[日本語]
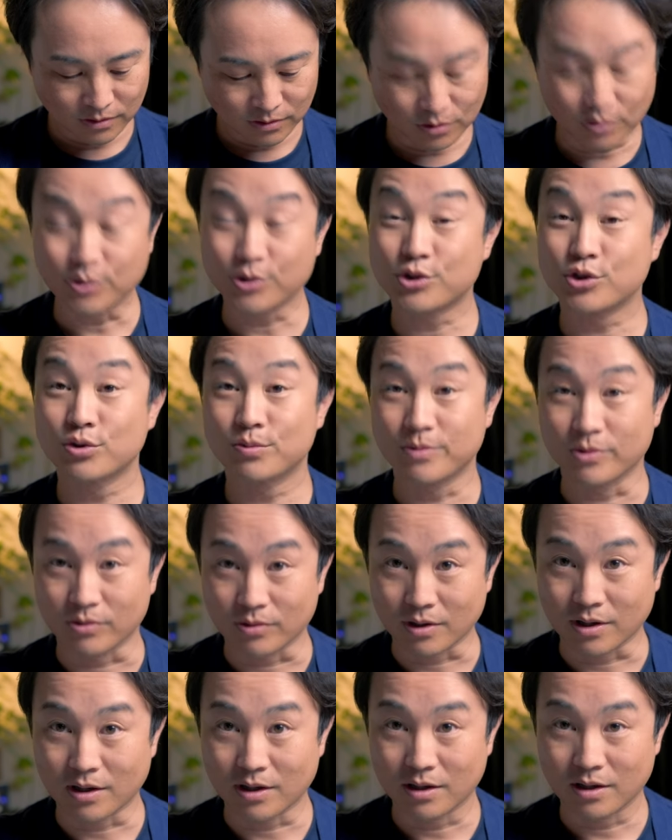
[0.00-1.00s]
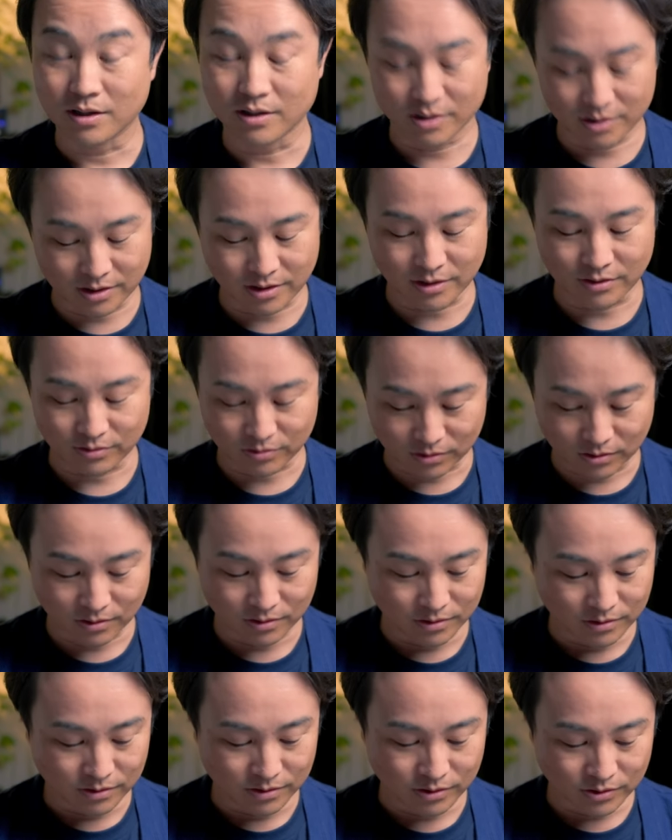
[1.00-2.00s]
ろくじゅうびょうが切れると
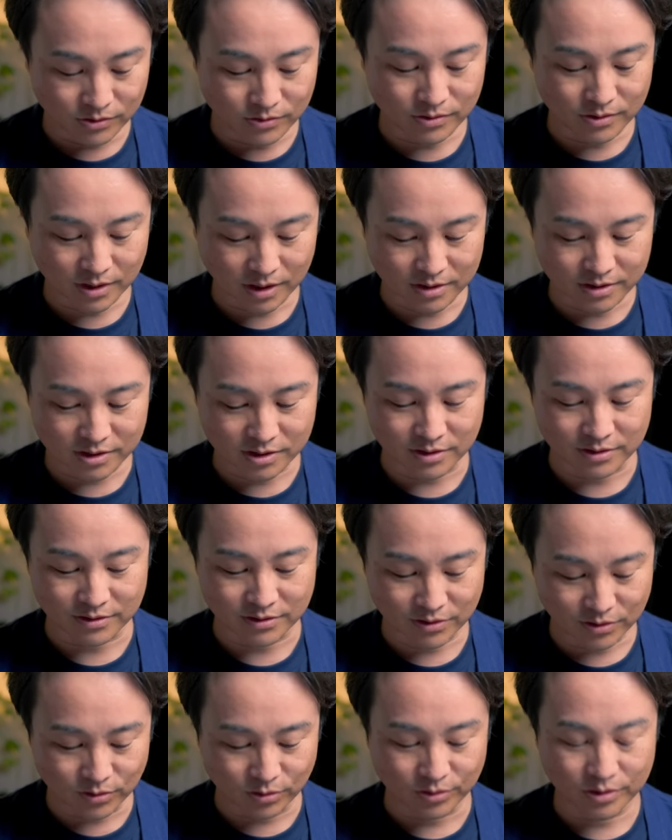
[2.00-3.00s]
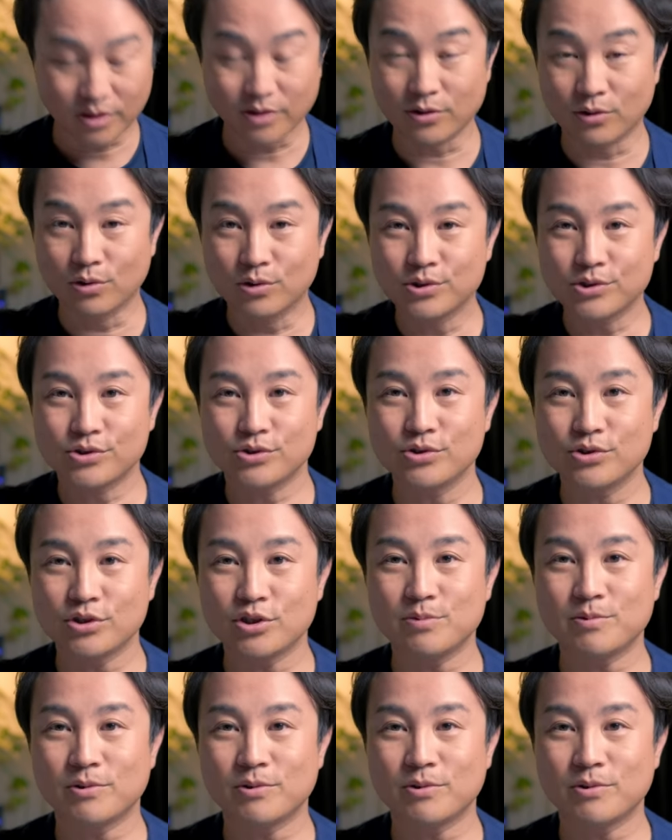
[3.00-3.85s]
いう感じなんですけど、でろくじゅう